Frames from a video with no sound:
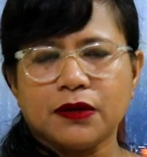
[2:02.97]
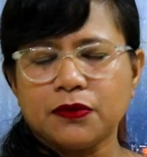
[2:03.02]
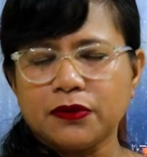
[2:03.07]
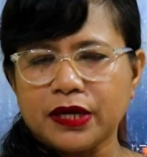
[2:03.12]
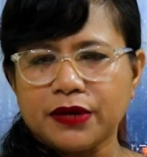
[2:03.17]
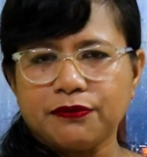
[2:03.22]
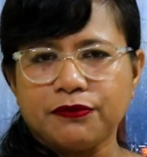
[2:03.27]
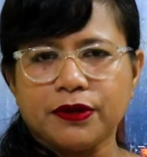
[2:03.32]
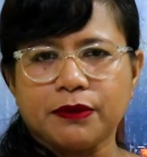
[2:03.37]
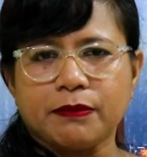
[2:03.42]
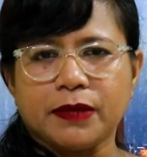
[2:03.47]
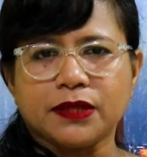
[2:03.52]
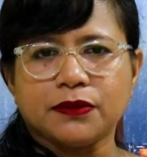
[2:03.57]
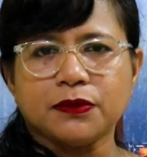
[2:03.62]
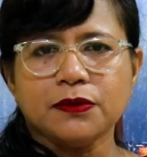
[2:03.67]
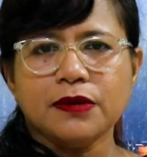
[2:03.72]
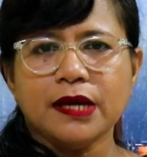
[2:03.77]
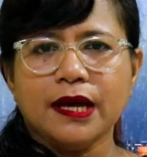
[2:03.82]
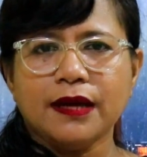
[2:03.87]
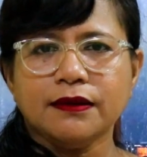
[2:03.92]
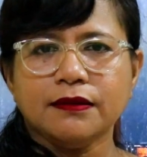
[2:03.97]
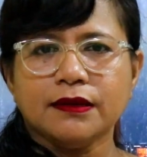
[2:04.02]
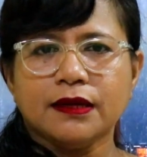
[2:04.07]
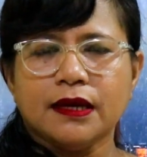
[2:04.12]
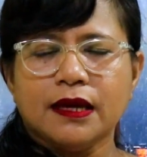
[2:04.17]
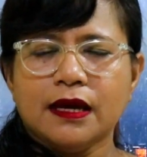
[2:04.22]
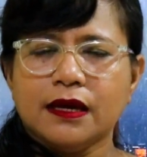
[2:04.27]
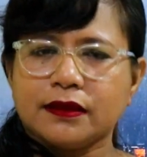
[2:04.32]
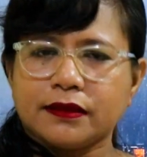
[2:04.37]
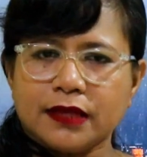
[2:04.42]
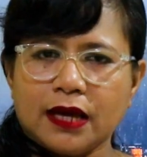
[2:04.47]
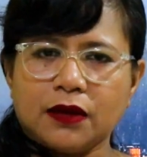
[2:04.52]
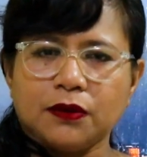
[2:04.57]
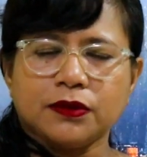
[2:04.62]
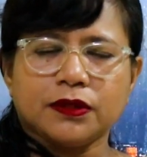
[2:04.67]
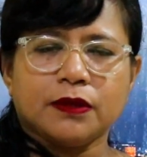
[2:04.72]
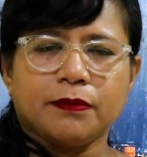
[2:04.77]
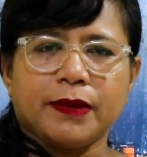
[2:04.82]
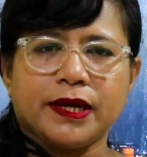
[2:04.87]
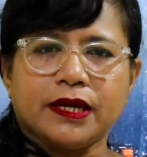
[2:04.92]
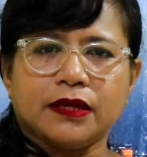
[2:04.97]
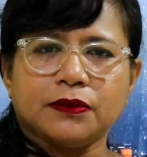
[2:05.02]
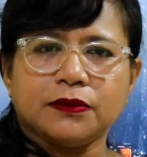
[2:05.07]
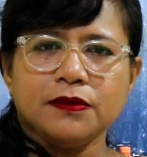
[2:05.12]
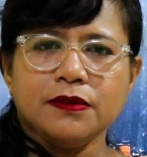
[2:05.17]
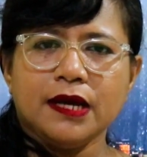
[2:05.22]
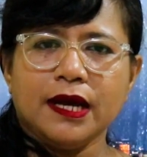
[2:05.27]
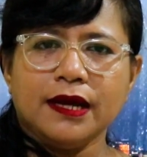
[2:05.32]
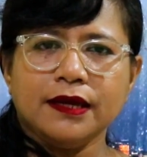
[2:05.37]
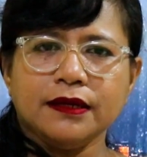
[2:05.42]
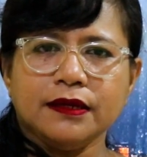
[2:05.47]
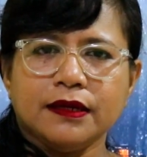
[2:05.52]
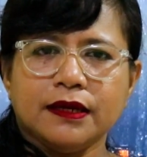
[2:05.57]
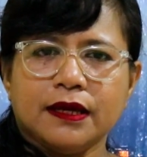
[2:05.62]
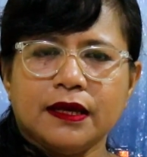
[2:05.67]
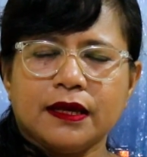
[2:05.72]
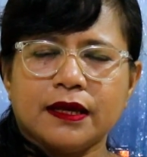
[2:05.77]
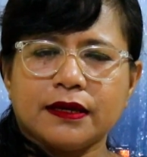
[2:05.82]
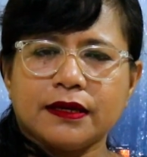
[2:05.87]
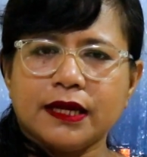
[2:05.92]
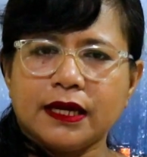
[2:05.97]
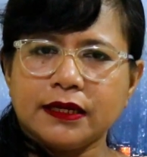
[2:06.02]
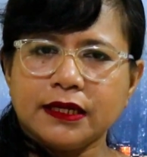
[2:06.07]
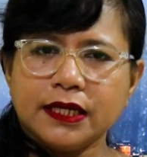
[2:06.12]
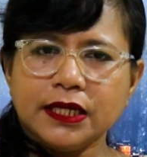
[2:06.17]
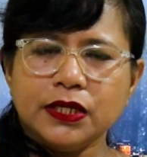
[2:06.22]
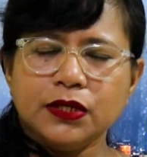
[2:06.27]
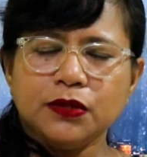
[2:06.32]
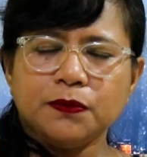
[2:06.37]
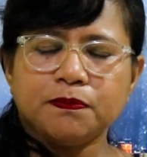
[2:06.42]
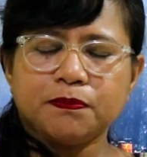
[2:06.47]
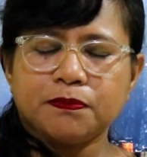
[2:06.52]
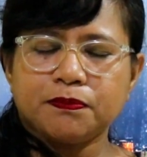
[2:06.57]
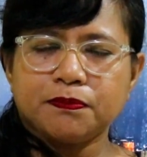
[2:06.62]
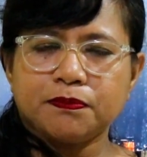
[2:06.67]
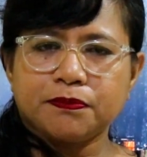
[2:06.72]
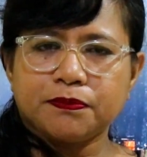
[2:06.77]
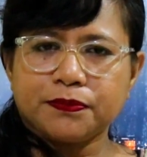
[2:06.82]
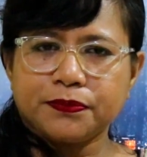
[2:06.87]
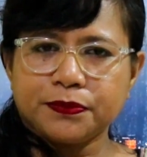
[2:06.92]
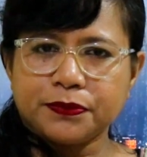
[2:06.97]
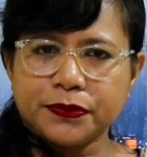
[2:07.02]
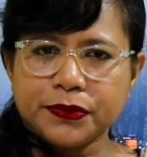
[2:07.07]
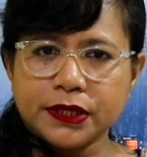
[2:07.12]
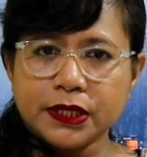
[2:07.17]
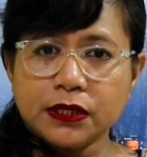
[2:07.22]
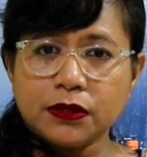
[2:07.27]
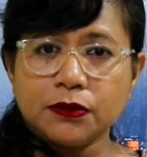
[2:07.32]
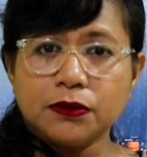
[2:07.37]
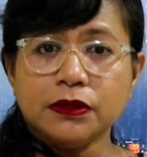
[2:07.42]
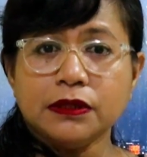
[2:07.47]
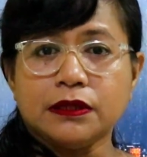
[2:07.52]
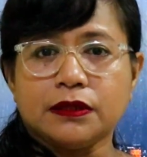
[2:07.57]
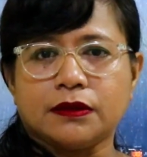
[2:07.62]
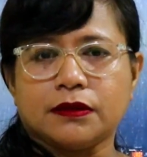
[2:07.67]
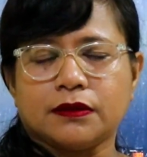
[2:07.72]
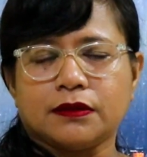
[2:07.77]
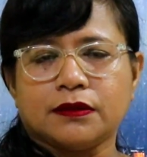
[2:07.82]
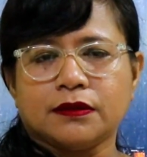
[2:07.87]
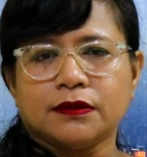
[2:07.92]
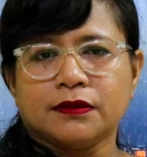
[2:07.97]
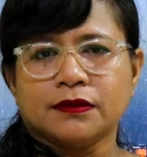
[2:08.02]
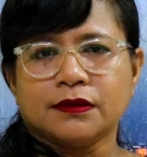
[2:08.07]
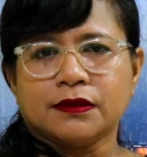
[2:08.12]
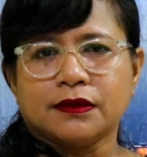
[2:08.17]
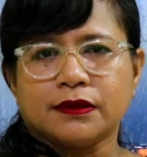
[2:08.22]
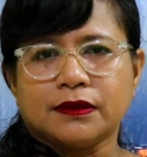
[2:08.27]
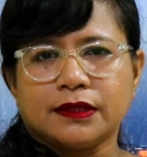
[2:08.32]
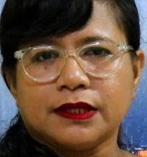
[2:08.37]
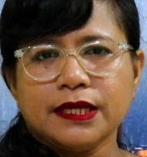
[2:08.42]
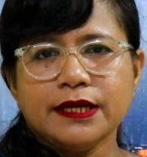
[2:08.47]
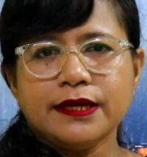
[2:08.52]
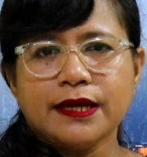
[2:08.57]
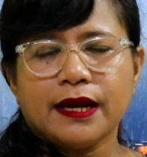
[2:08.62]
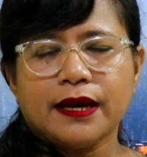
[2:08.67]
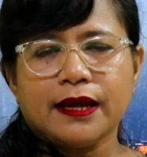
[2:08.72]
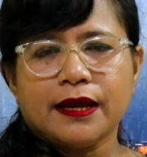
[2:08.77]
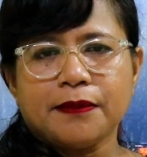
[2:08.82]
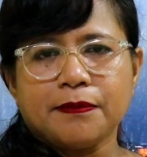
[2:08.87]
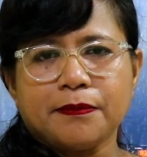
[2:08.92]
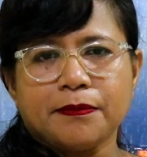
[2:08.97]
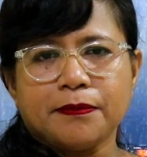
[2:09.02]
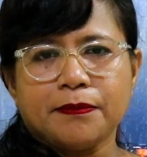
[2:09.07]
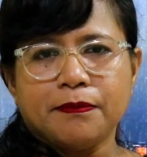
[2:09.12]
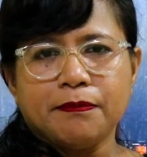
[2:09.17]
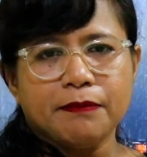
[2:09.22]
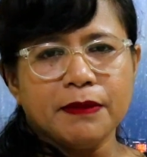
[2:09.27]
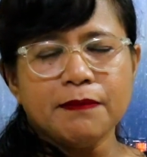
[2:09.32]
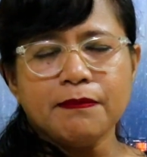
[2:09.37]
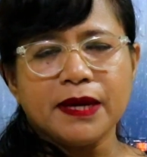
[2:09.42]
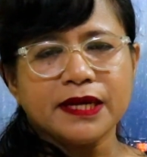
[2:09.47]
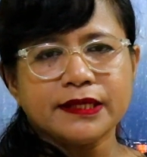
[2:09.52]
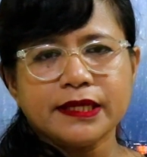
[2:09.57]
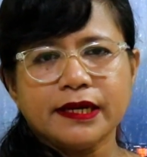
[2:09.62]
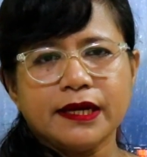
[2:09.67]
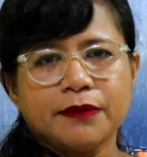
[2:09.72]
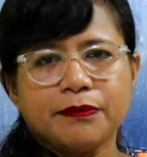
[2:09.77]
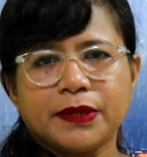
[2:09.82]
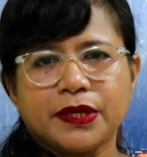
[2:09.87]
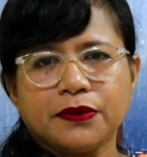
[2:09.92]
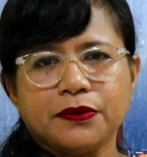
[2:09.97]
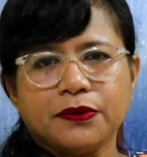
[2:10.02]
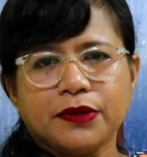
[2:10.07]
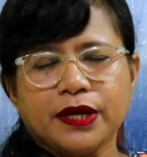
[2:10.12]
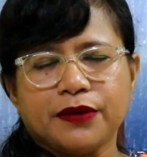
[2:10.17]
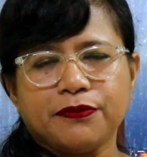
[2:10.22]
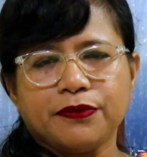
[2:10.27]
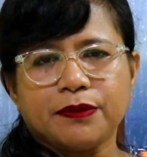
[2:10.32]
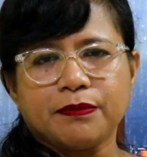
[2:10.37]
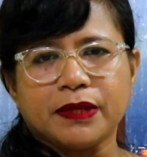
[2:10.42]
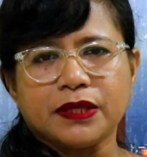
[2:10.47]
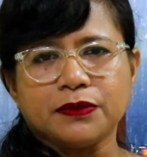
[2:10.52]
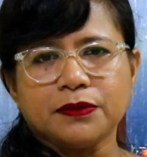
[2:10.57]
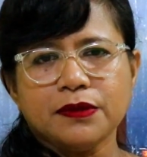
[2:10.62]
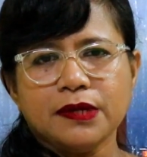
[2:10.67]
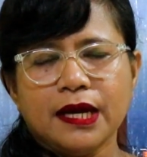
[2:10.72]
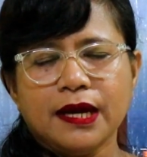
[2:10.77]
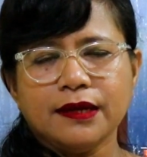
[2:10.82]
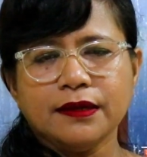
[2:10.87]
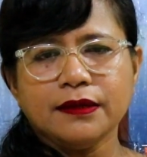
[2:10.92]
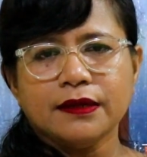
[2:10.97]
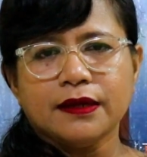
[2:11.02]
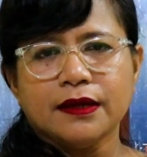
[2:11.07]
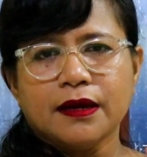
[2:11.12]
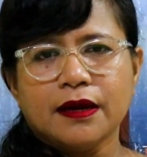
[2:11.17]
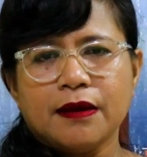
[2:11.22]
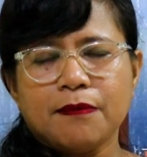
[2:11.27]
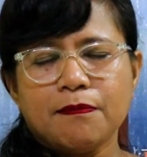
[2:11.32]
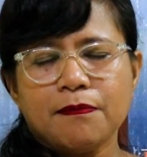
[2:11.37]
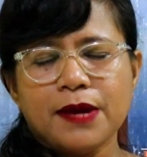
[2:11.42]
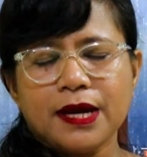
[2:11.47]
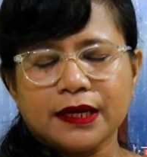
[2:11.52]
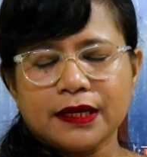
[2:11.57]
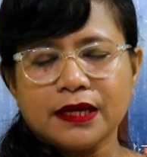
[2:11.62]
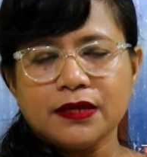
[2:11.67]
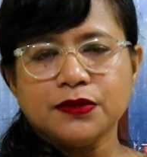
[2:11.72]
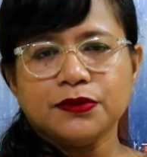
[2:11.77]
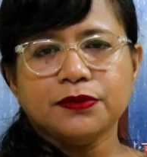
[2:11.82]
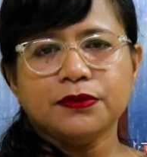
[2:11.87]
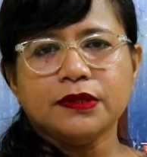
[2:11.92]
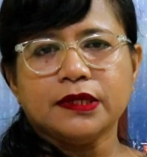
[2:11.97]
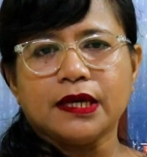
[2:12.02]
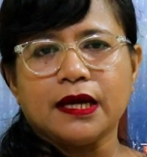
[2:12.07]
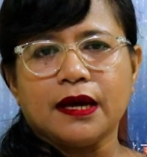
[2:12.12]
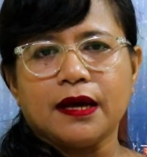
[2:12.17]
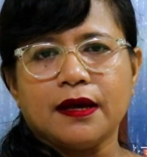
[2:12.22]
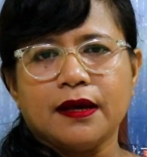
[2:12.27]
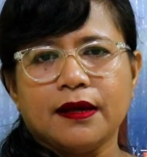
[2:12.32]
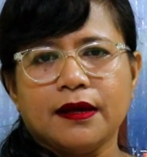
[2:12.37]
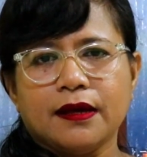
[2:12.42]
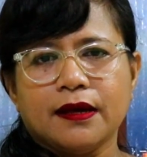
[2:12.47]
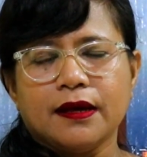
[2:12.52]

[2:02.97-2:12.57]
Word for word: melakukan firman Tuhan, takut kepada Tuhan, dan hidup tekun di dalam membaca dan merenungkan firman Tuhan, bahkan juga